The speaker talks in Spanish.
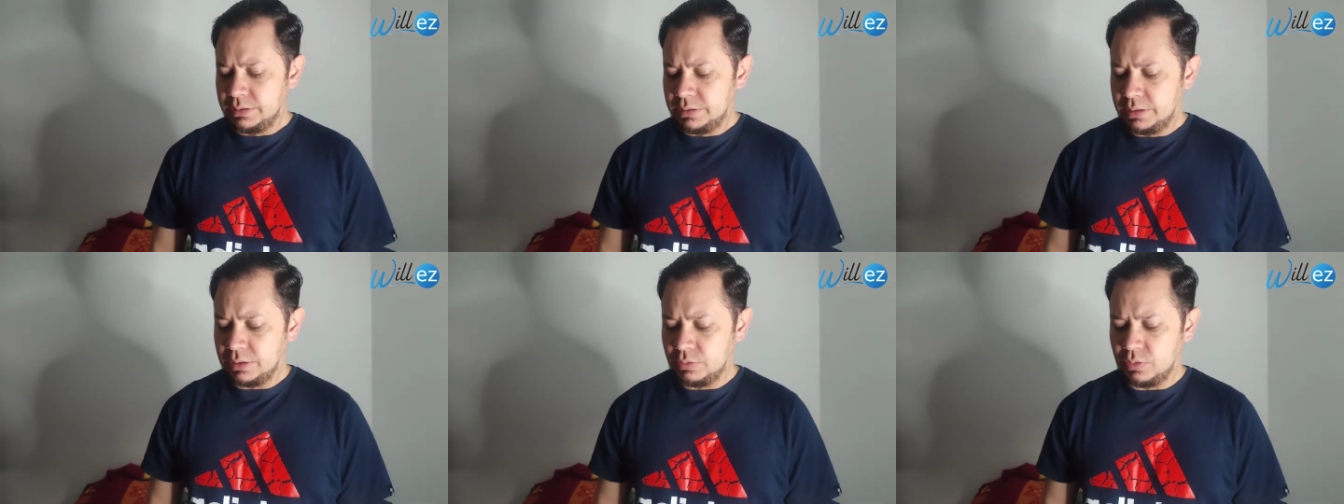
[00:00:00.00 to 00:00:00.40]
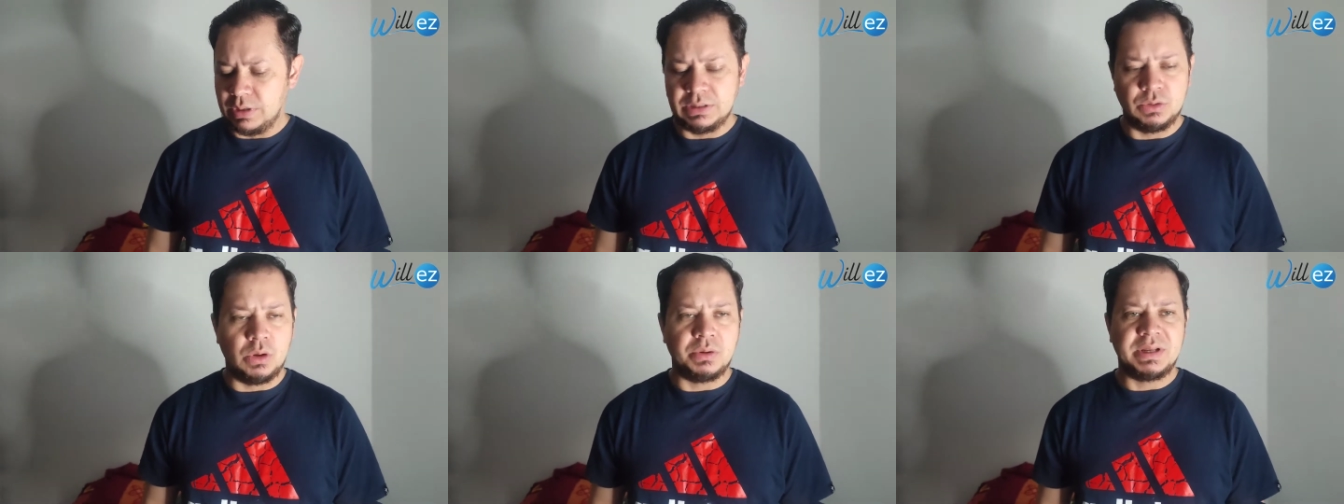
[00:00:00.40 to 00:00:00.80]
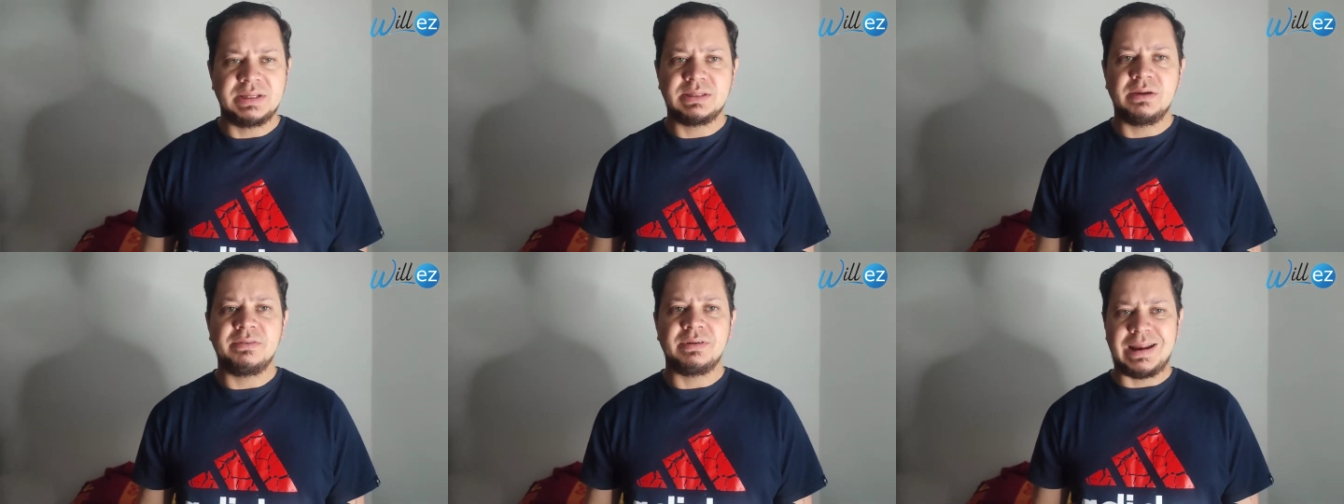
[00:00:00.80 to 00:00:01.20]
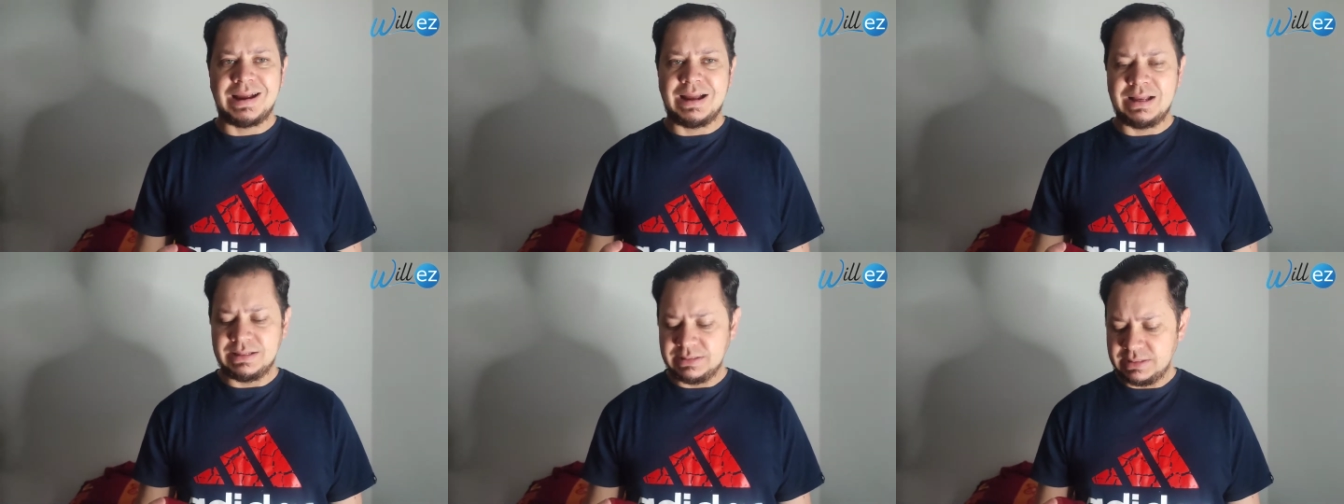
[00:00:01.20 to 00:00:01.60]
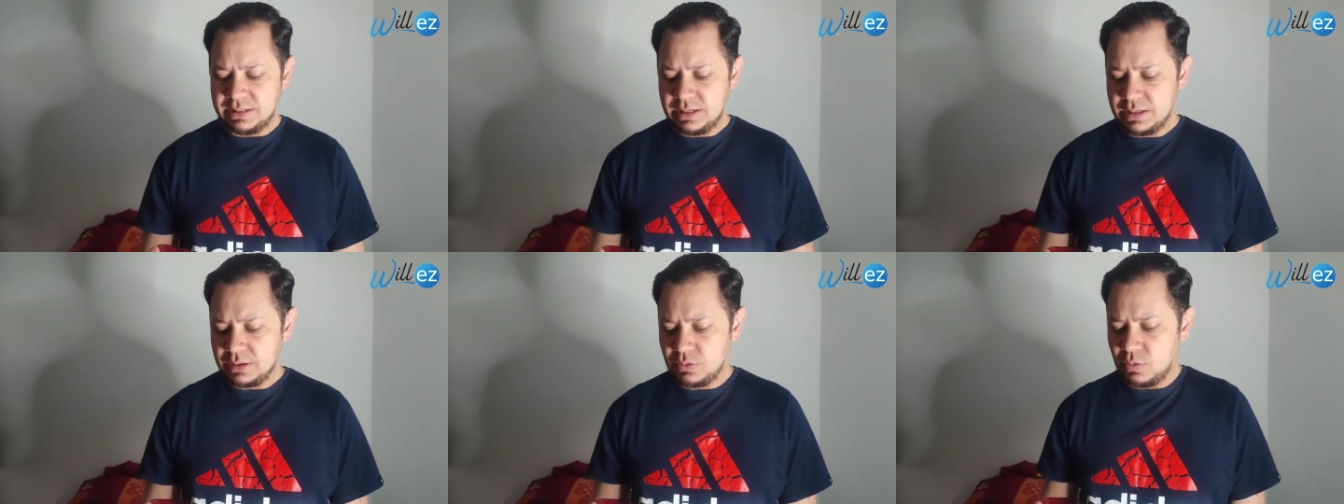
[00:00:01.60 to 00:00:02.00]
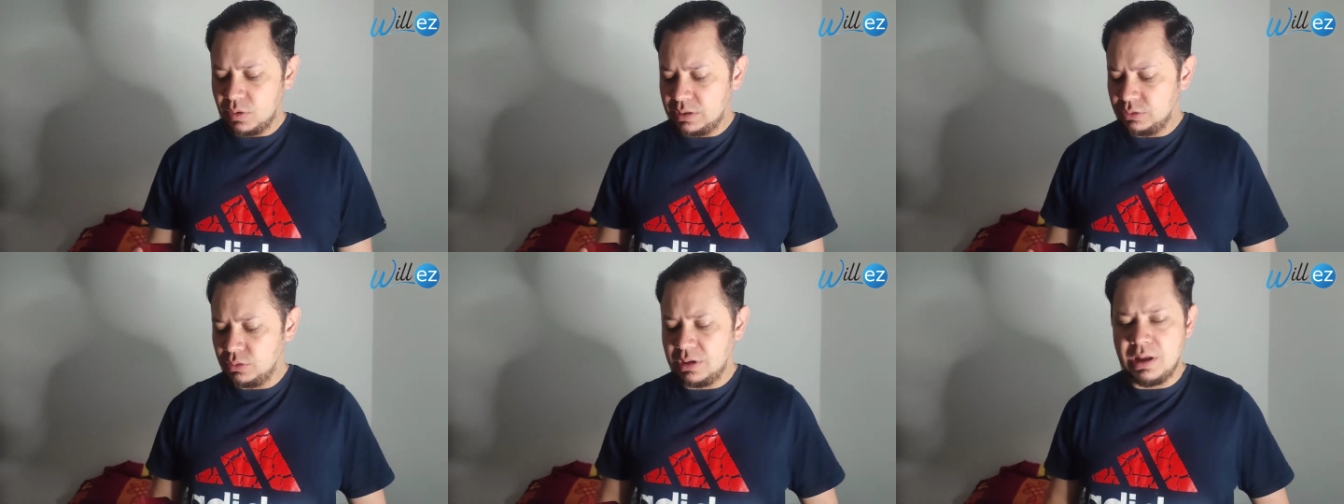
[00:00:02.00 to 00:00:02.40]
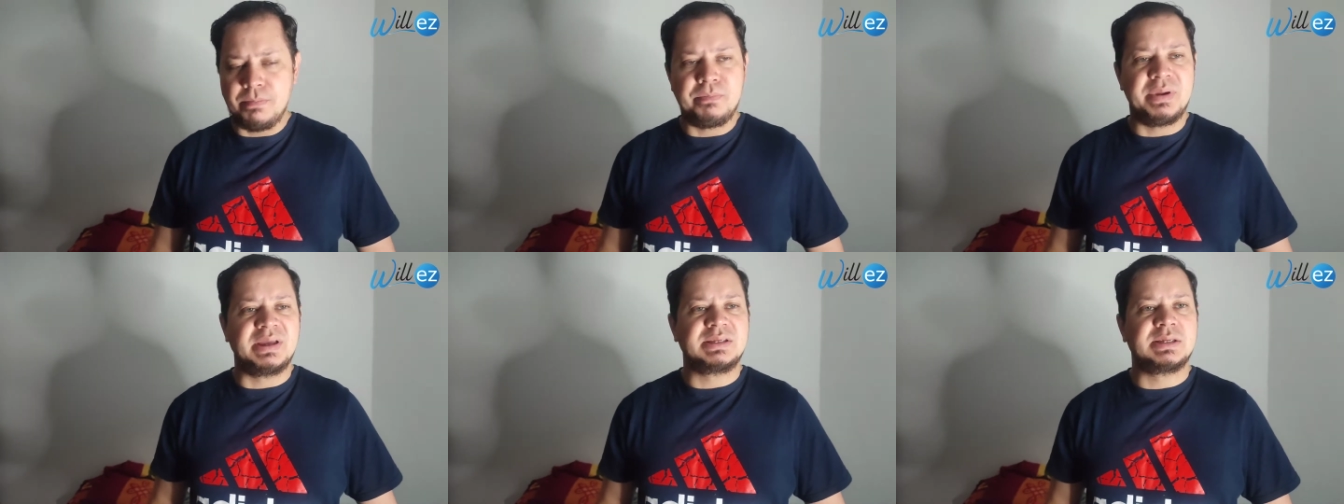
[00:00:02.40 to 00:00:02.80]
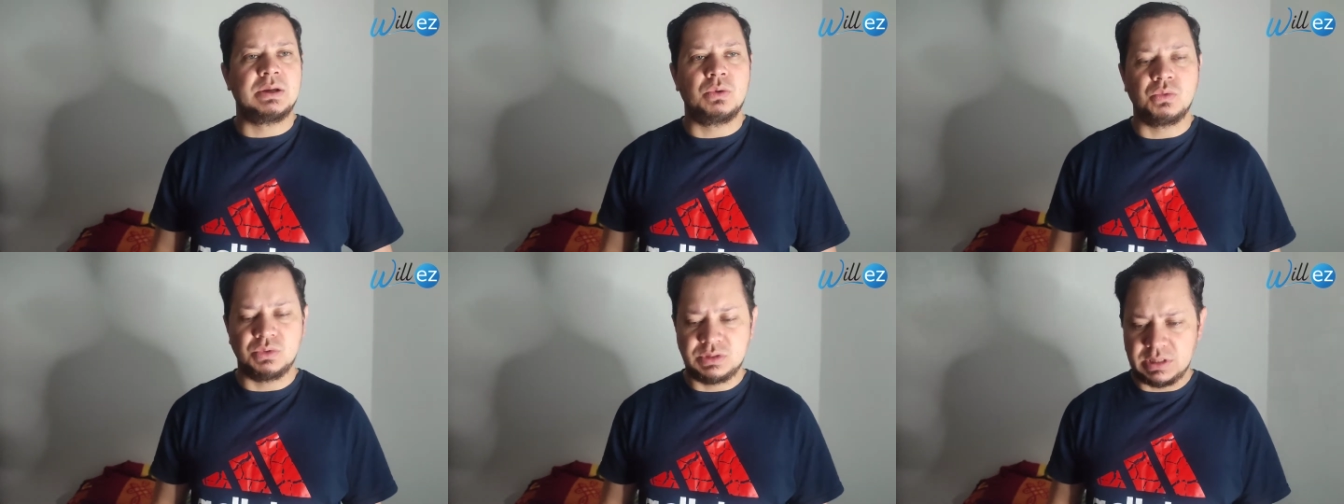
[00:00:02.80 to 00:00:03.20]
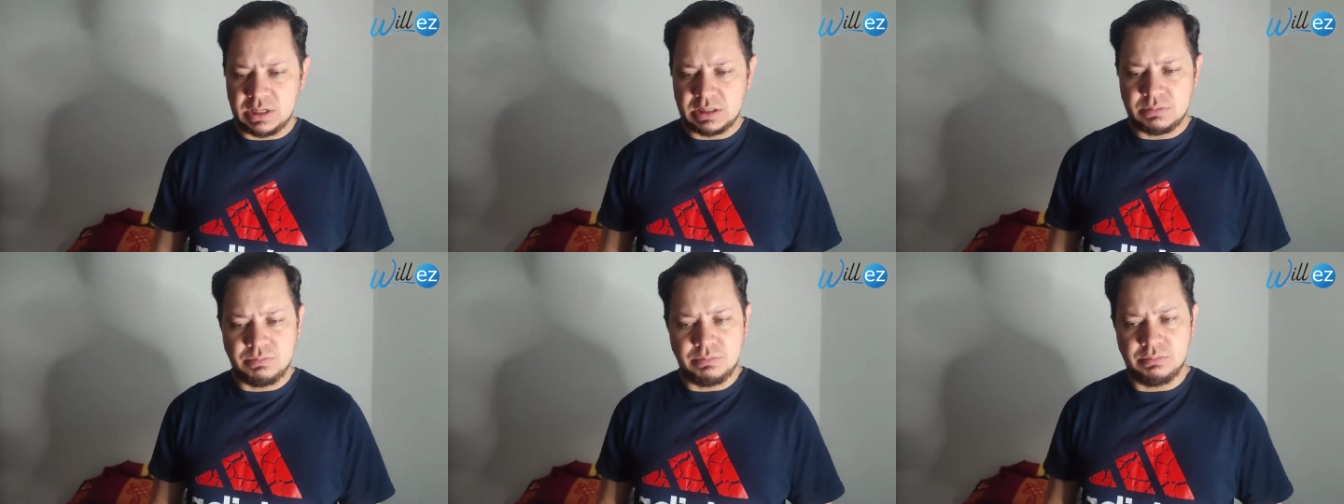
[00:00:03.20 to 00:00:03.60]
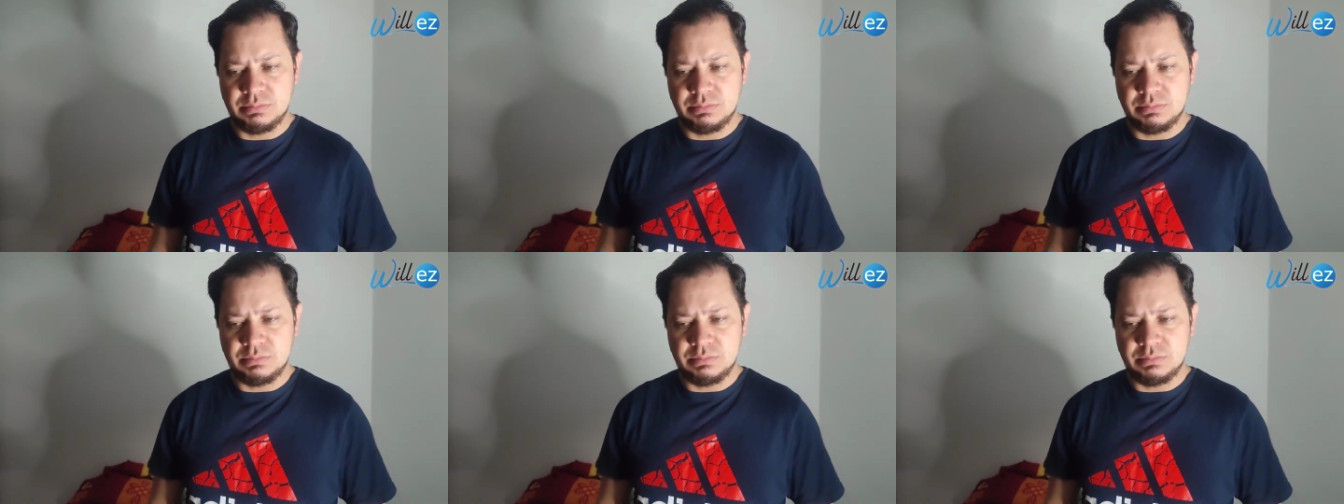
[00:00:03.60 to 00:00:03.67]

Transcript: de cuando abrí esta fragancia, de cuando la empecé a usar.